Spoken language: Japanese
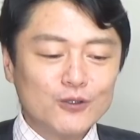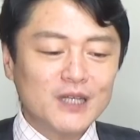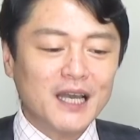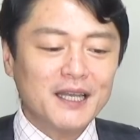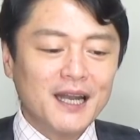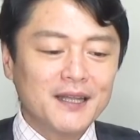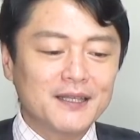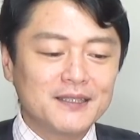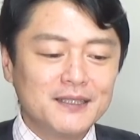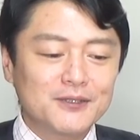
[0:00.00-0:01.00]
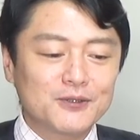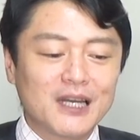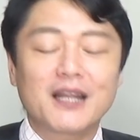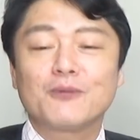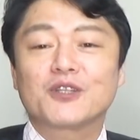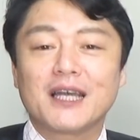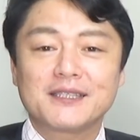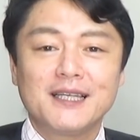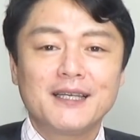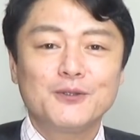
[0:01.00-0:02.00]
く限られた人数からでも立
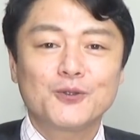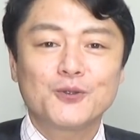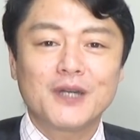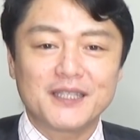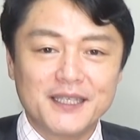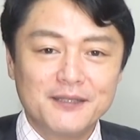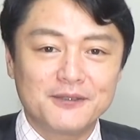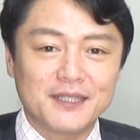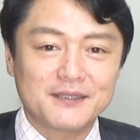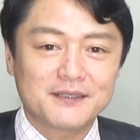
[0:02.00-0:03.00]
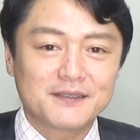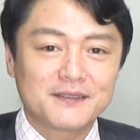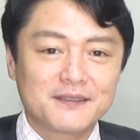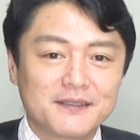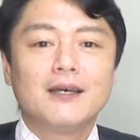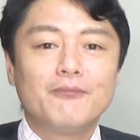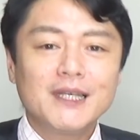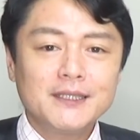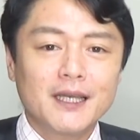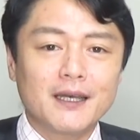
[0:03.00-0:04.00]
ち上げることができるんです
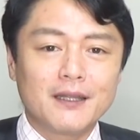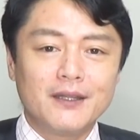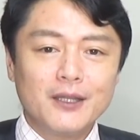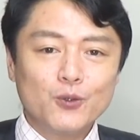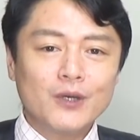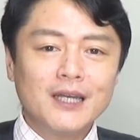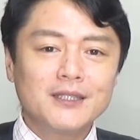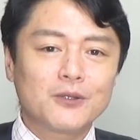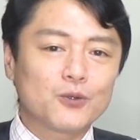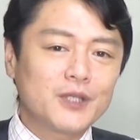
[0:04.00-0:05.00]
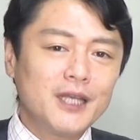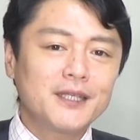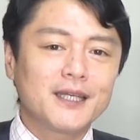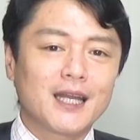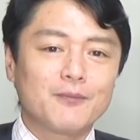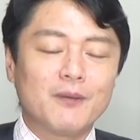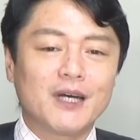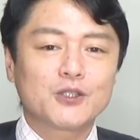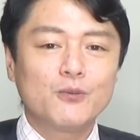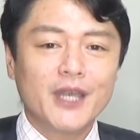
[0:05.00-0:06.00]
ましてやネット回線と電気があれば
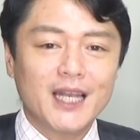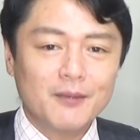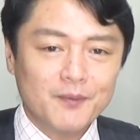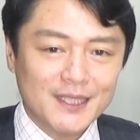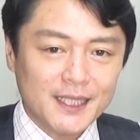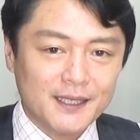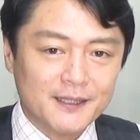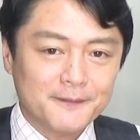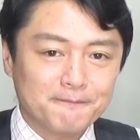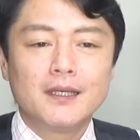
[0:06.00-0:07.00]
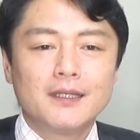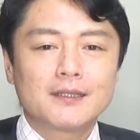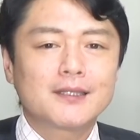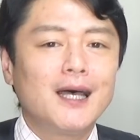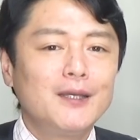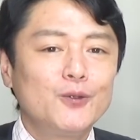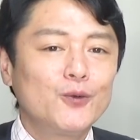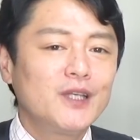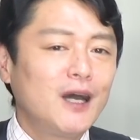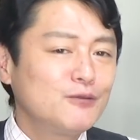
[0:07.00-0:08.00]
場所も選びません才
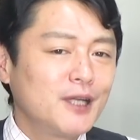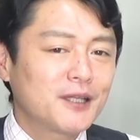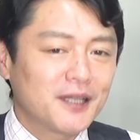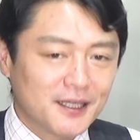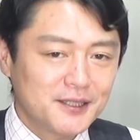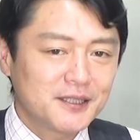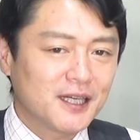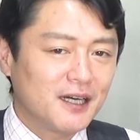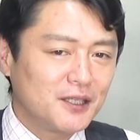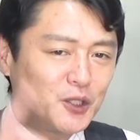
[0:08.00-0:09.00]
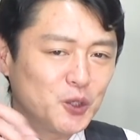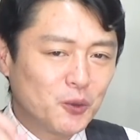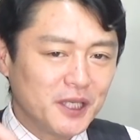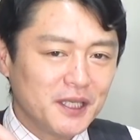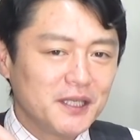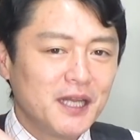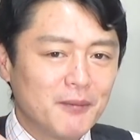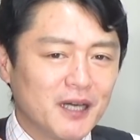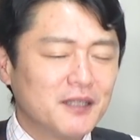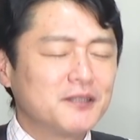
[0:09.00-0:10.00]
能にあふれた野心家一人いれ
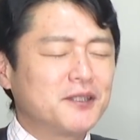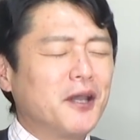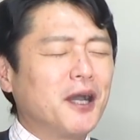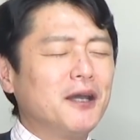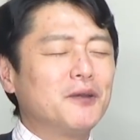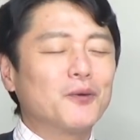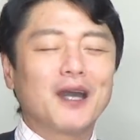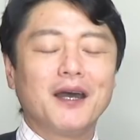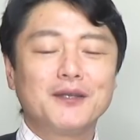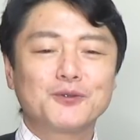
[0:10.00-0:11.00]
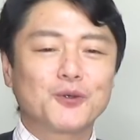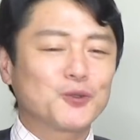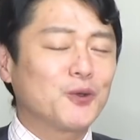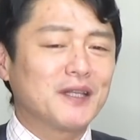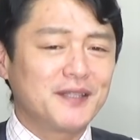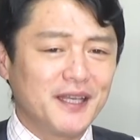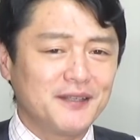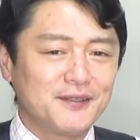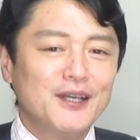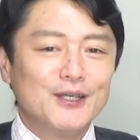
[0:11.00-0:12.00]
ば世界を変えることがで
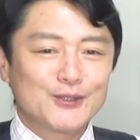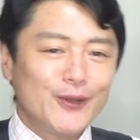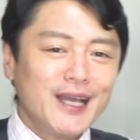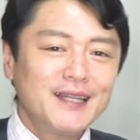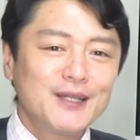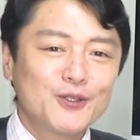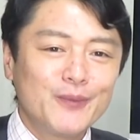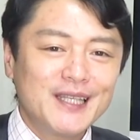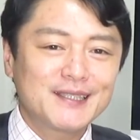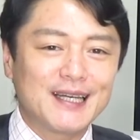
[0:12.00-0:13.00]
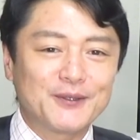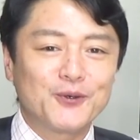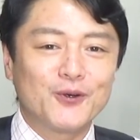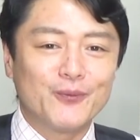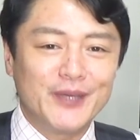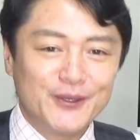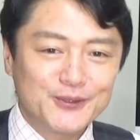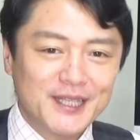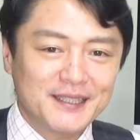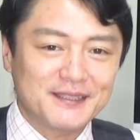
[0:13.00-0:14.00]
きるそれがネットベンチャーの魅
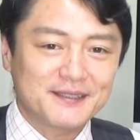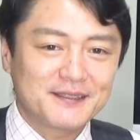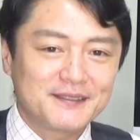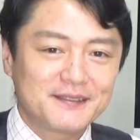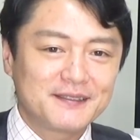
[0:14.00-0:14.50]
力なんです